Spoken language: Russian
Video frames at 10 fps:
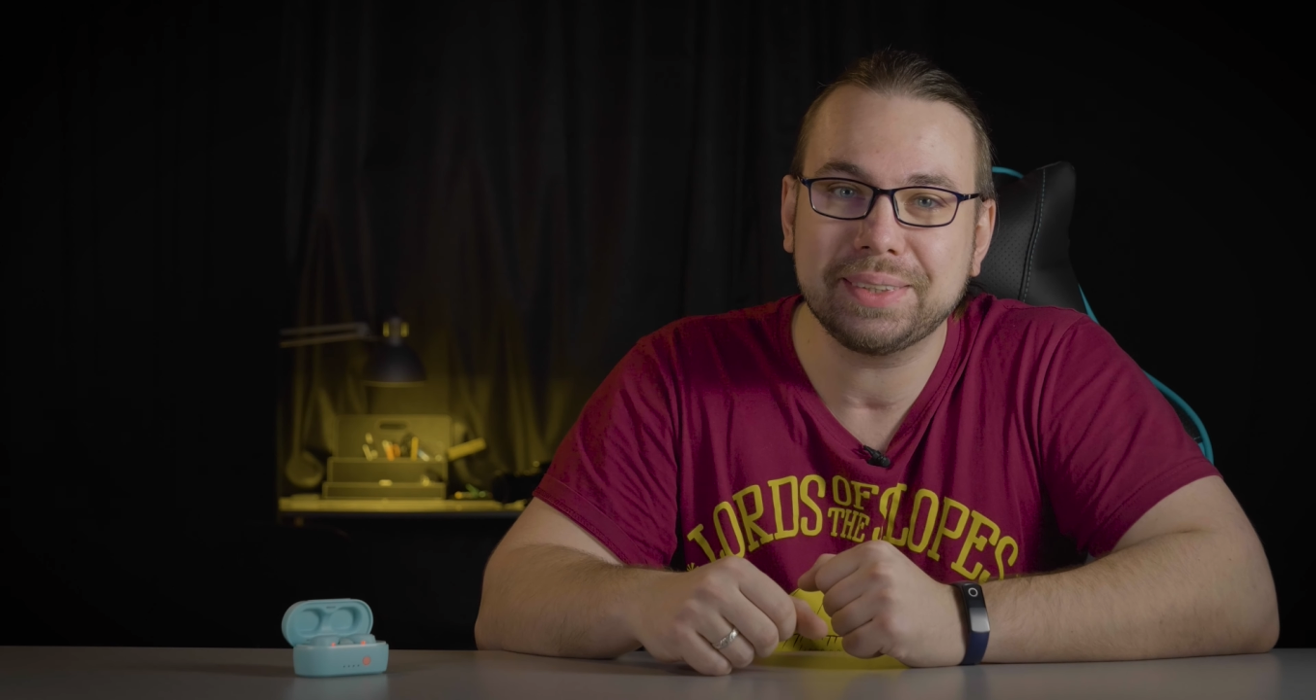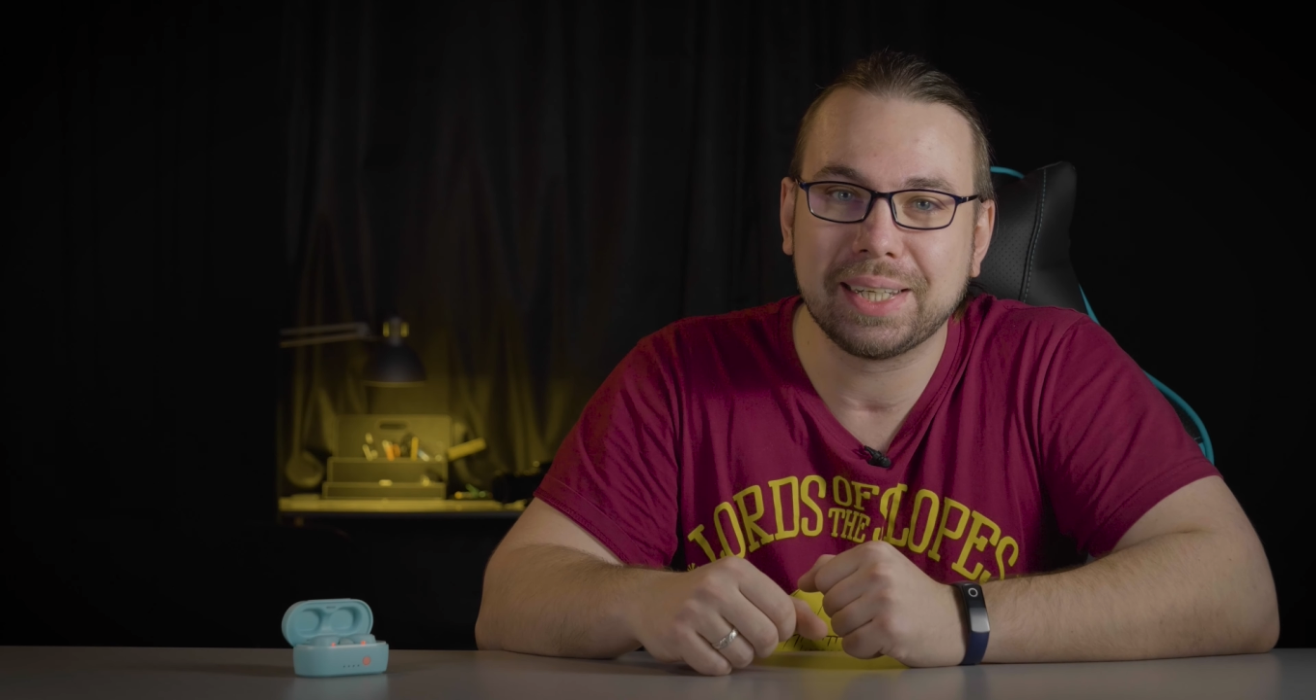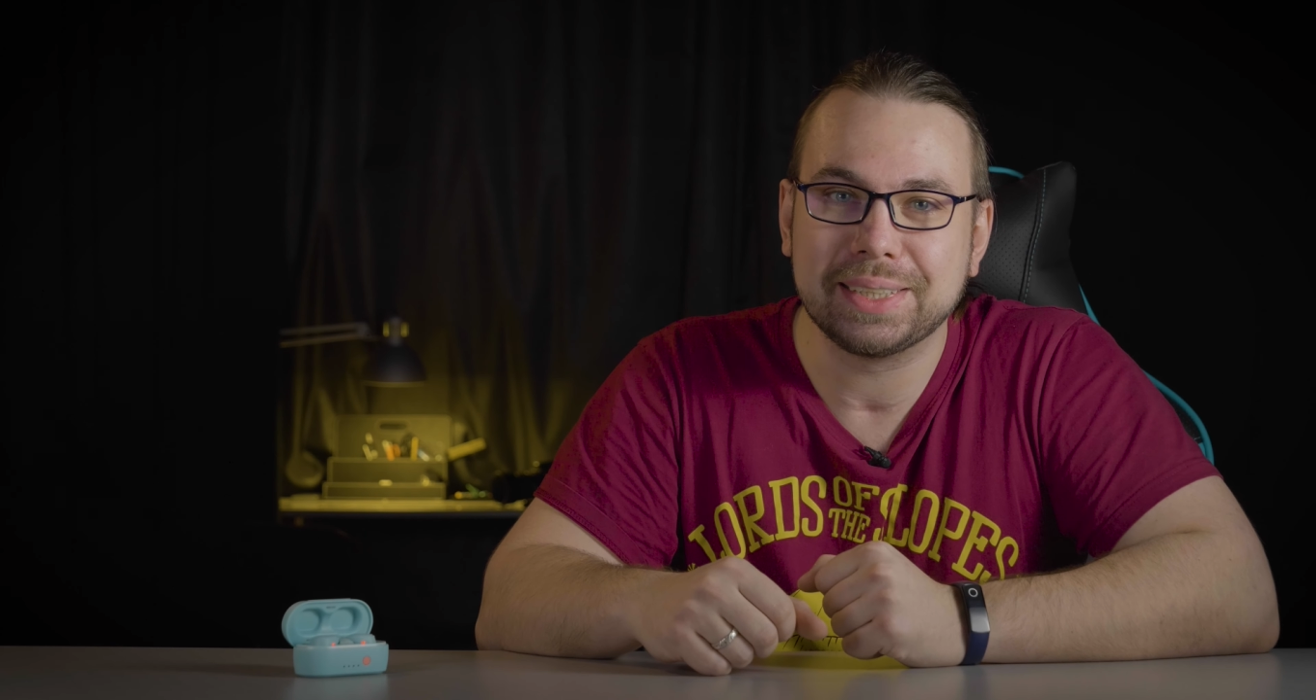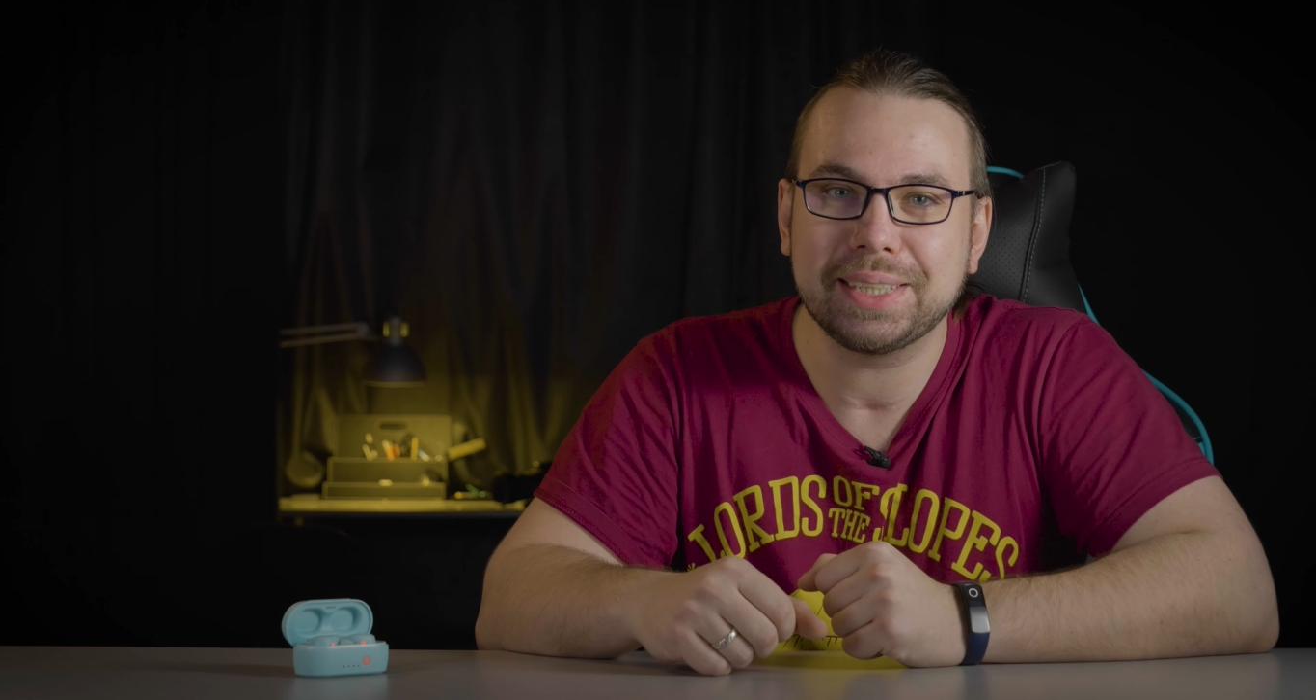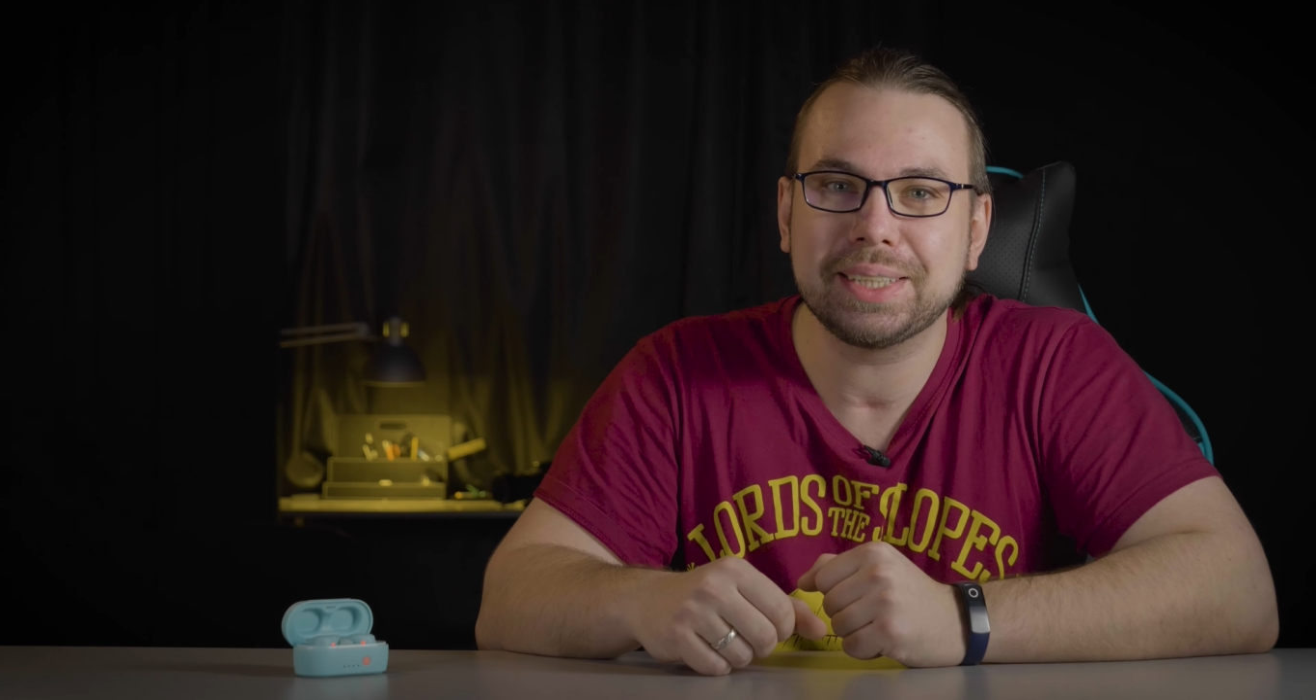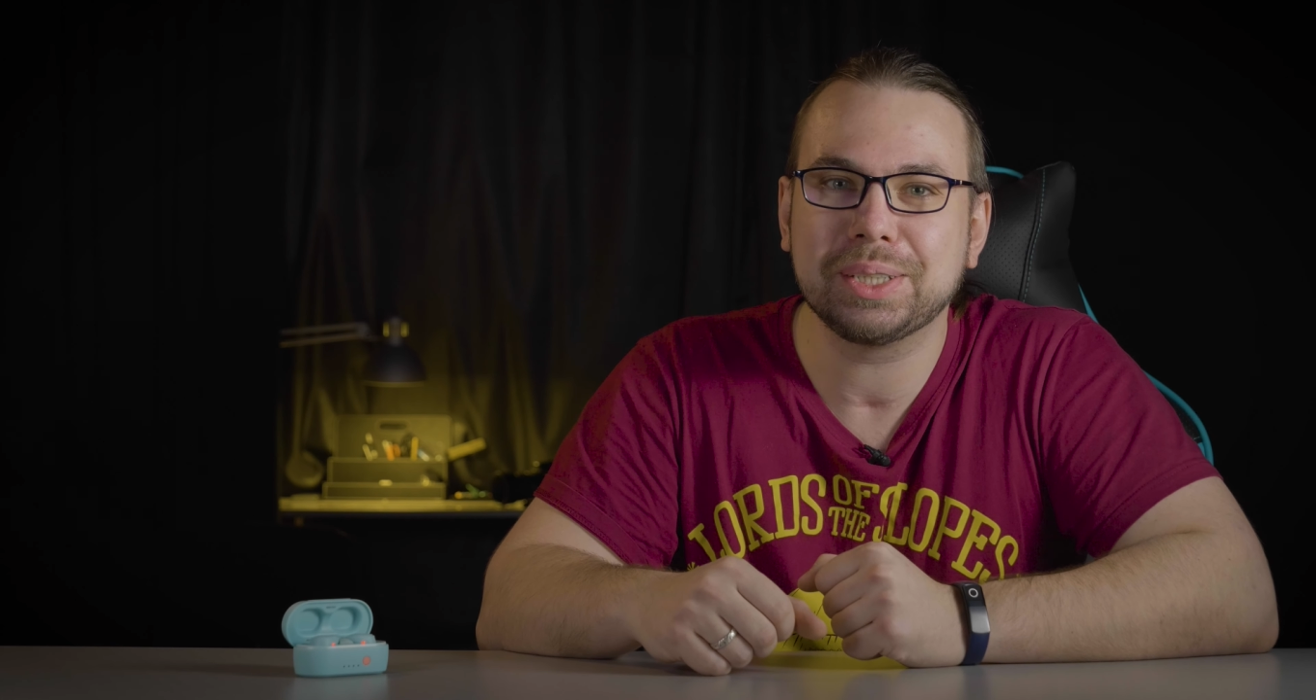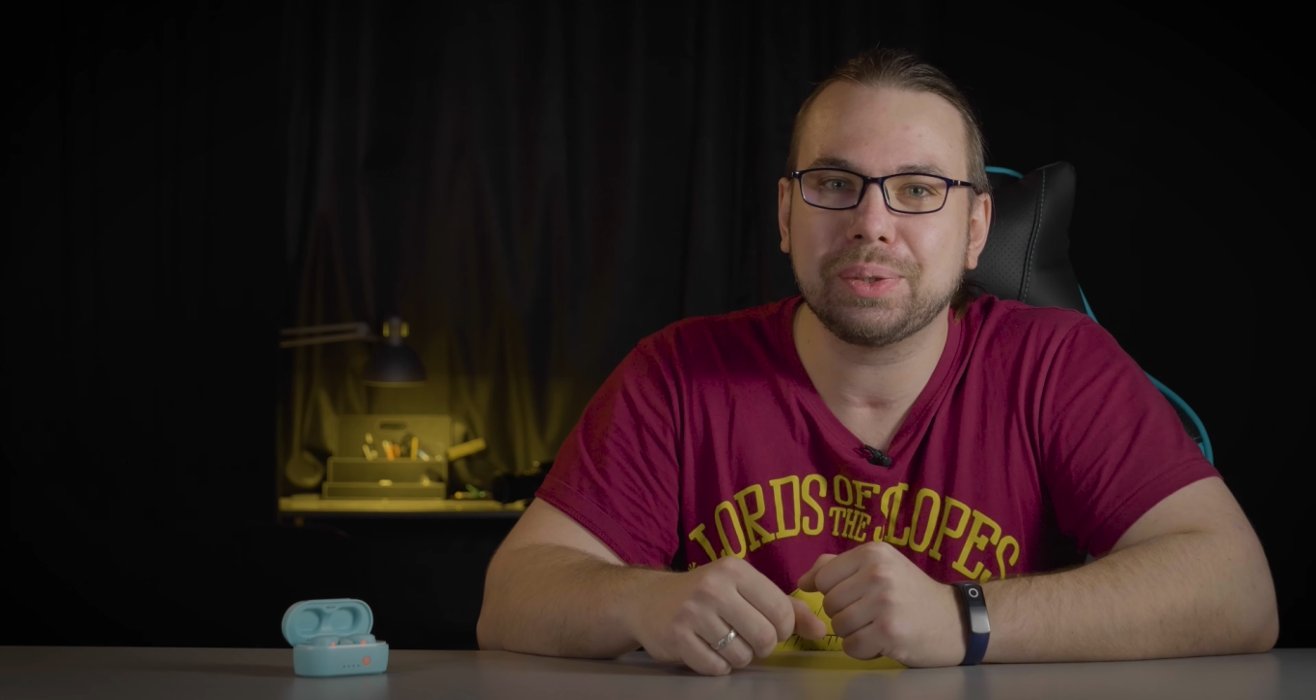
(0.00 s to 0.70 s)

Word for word: для тех,